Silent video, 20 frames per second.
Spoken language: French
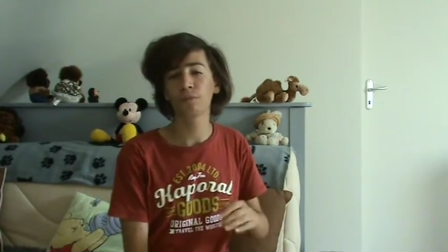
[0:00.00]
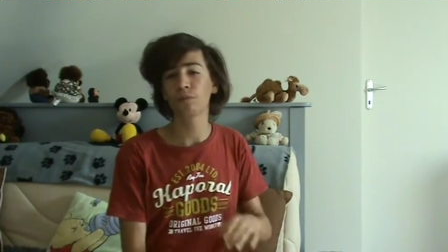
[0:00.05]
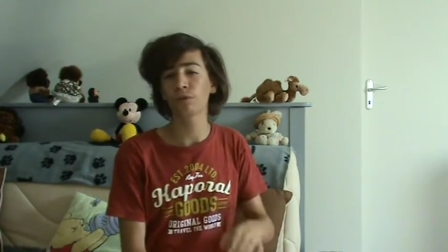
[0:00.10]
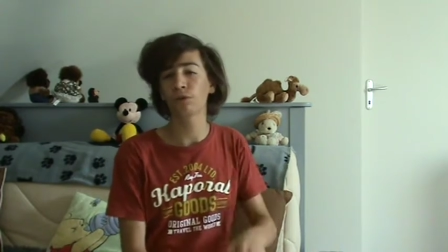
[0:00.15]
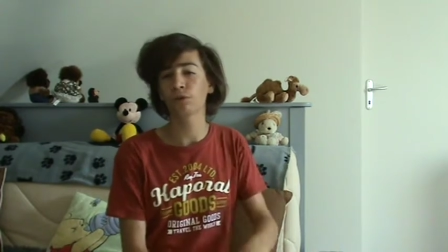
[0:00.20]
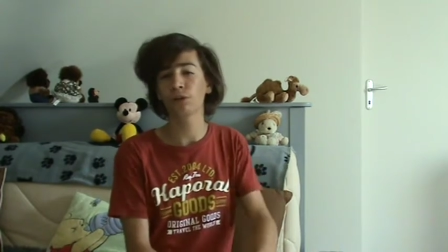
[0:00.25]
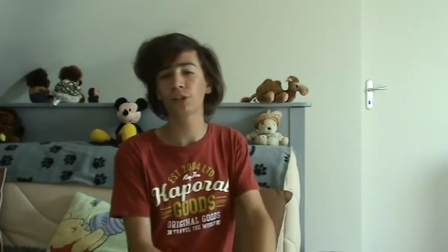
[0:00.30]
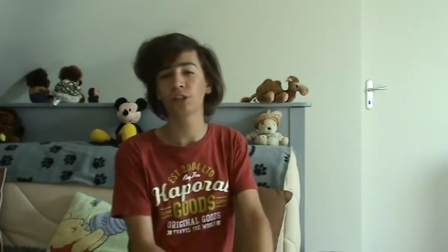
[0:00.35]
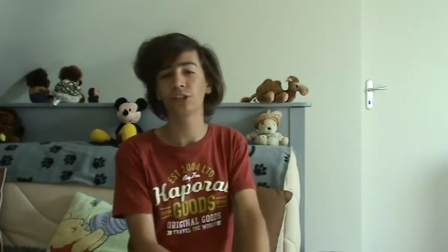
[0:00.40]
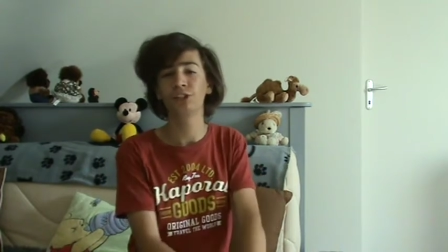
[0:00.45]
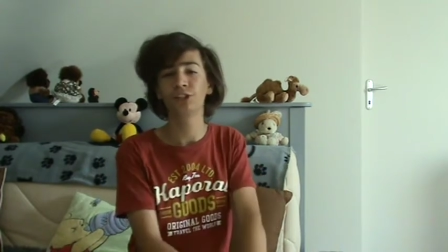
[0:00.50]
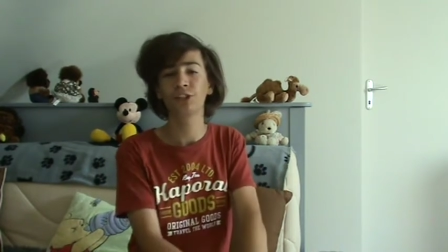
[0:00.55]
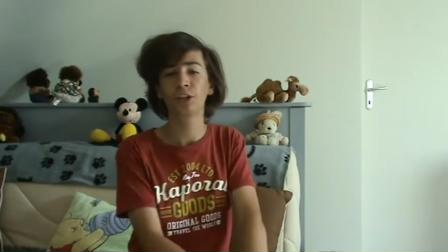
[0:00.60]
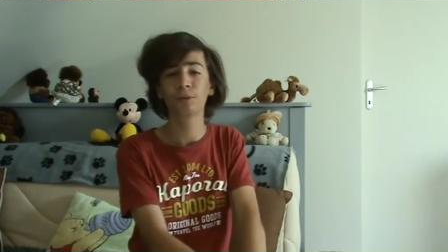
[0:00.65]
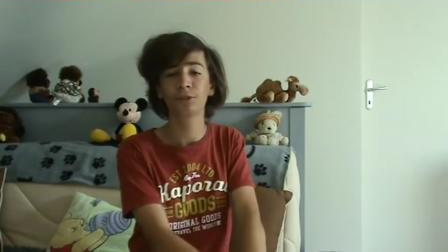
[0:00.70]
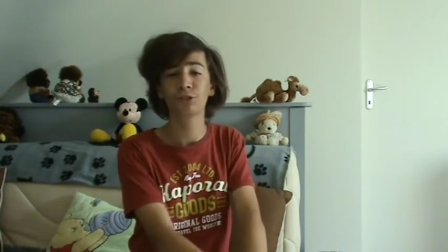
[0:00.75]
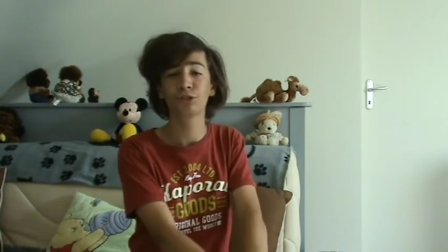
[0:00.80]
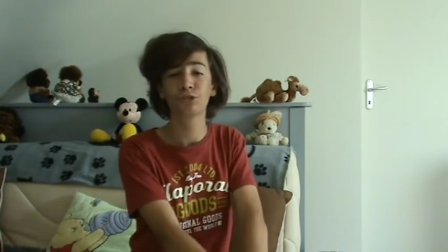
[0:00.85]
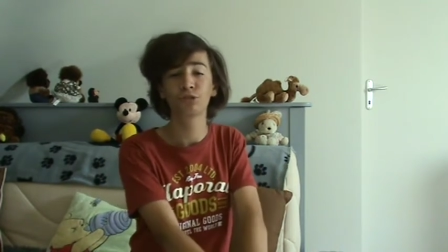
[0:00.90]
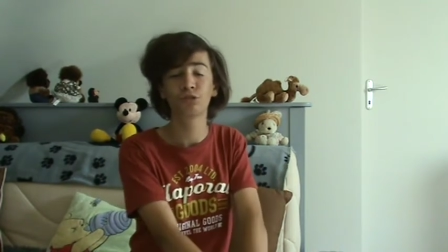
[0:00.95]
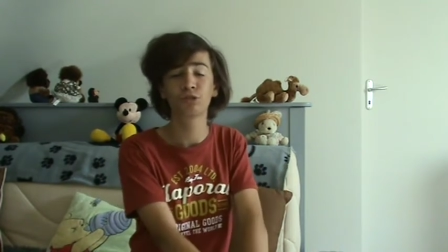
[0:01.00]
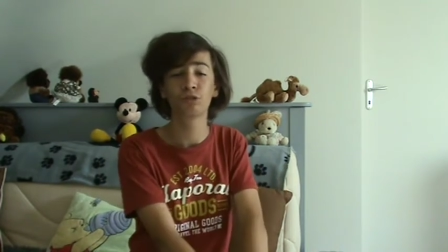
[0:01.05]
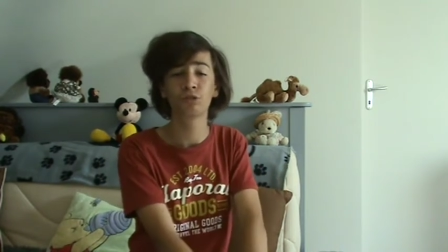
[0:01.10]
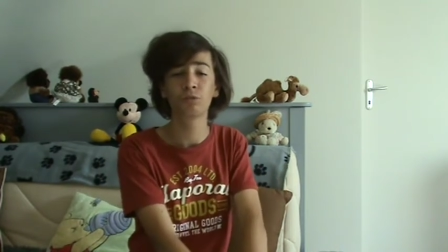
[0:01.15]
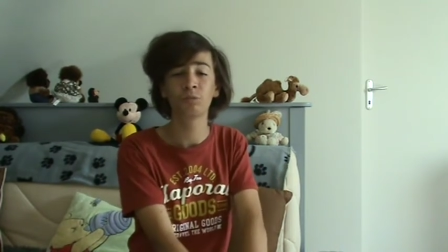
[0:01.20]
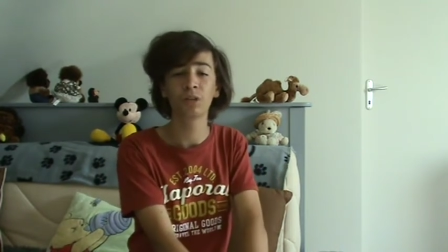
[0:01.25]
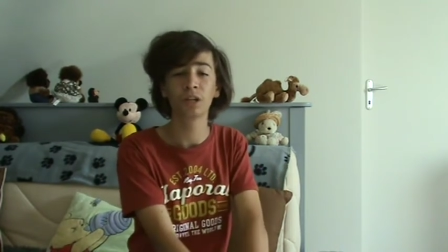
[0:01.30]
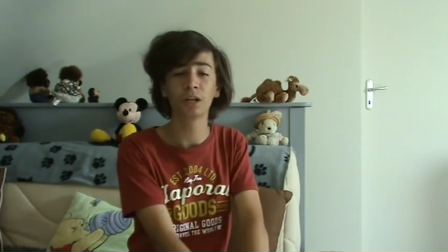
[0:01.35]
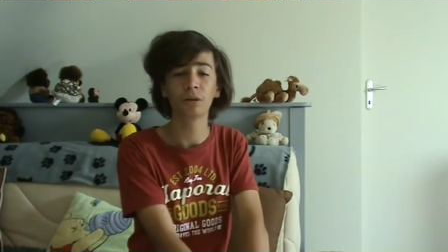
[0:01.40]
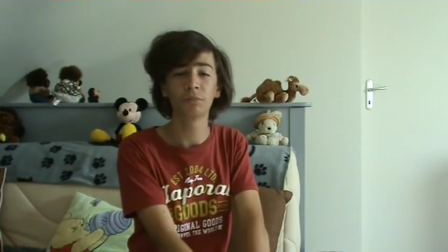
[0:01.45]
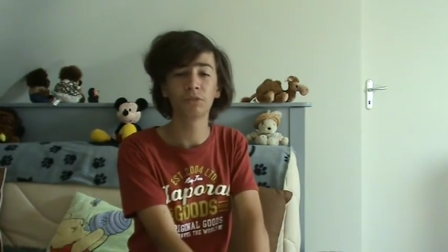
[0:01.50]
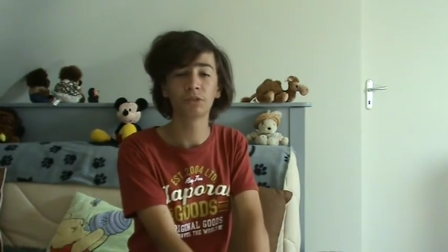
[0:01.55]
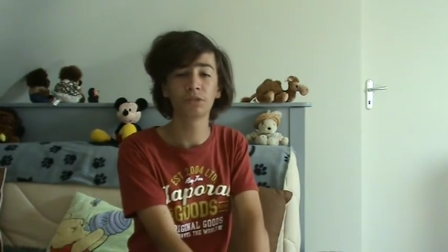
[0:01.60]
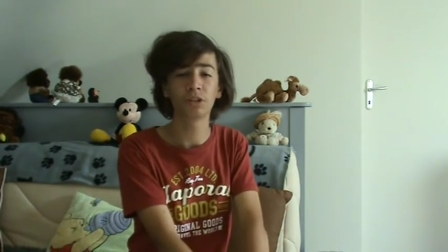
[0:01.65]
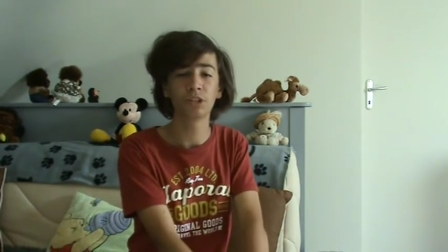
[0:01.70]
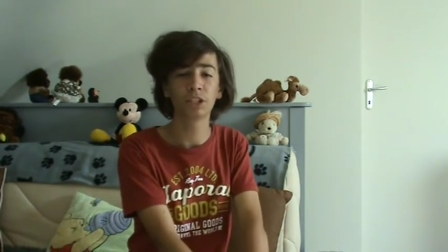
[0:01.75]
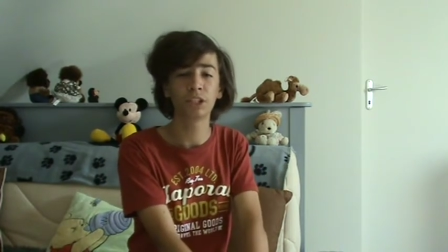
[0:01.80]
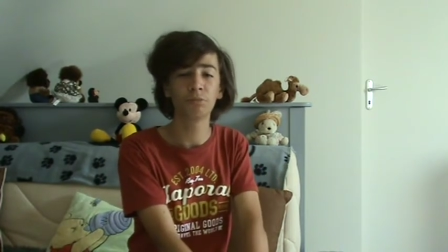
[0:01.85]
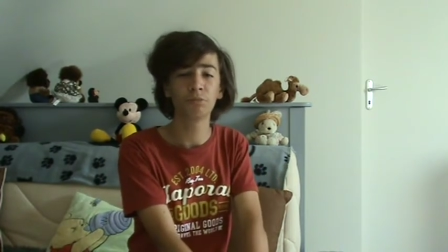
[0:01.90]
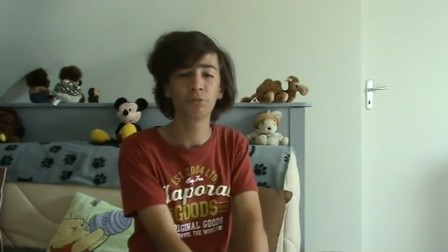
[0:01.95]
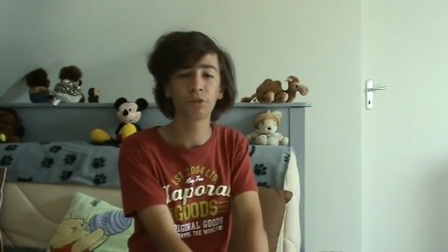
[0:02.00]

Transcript: encore critiquer parce que c'est vraiment la seule équipe